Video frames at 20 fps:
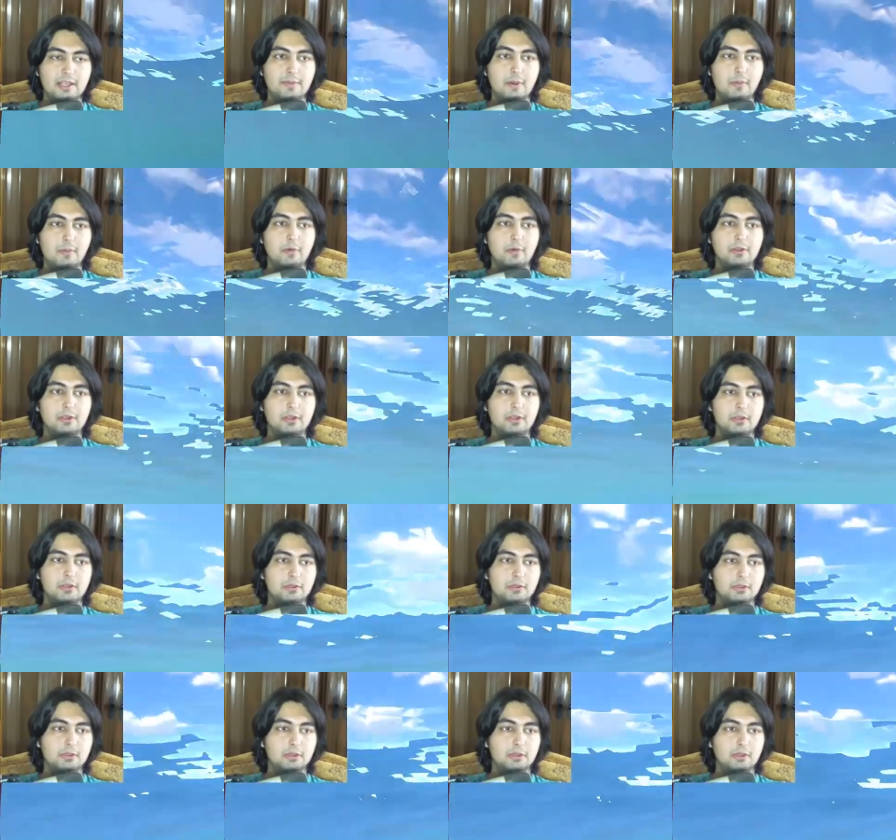Neredeyim ben bu
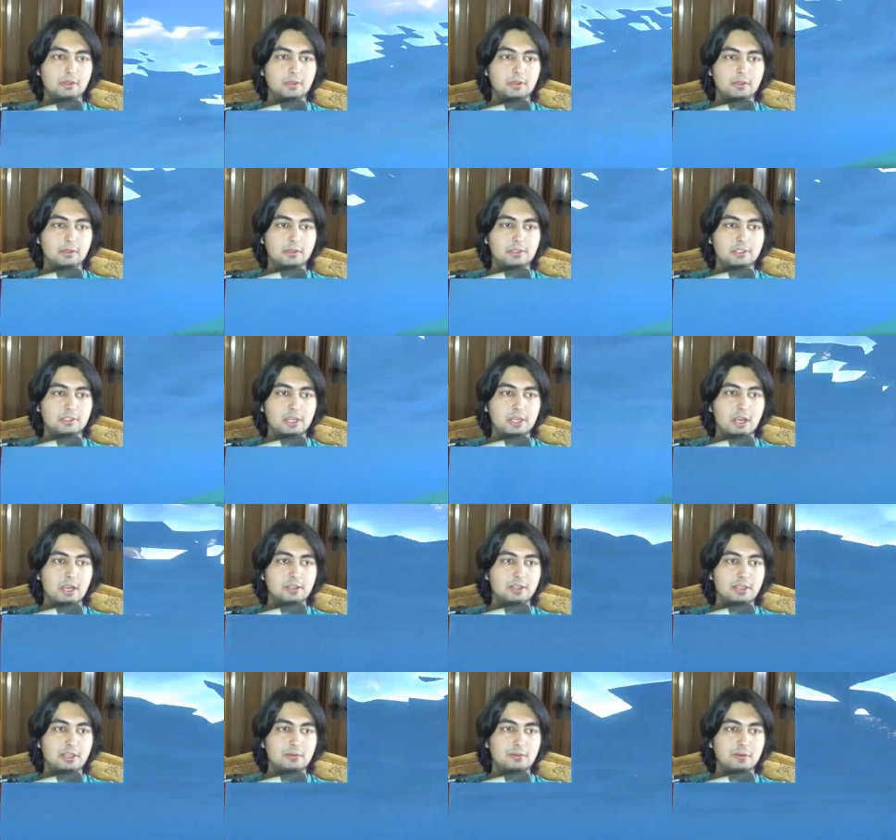arada?
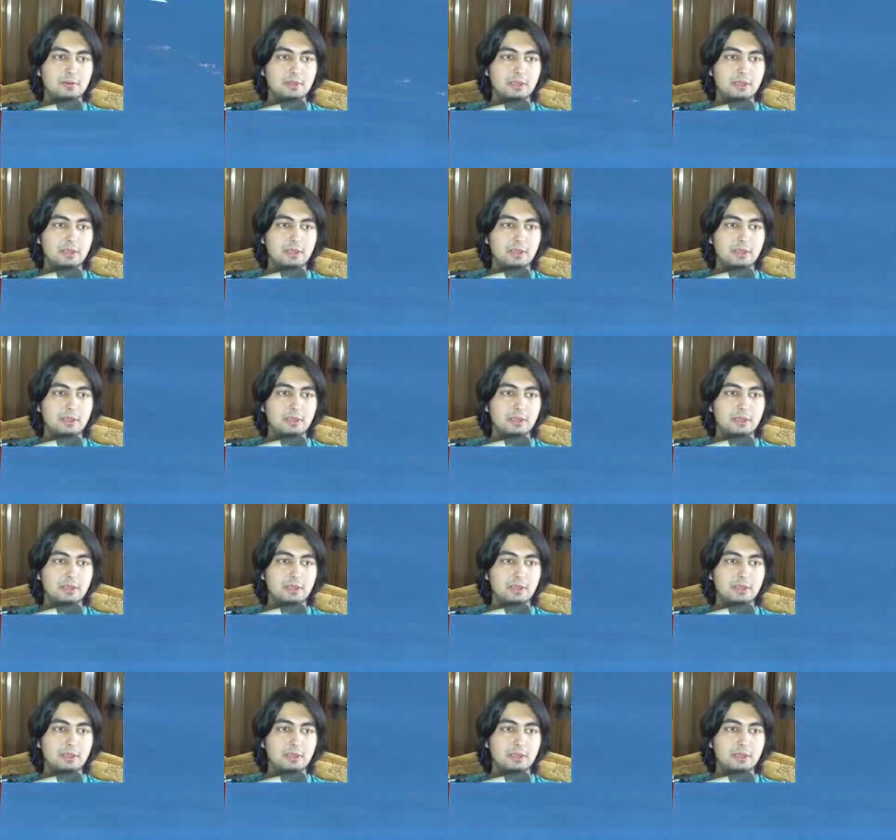Şey yakın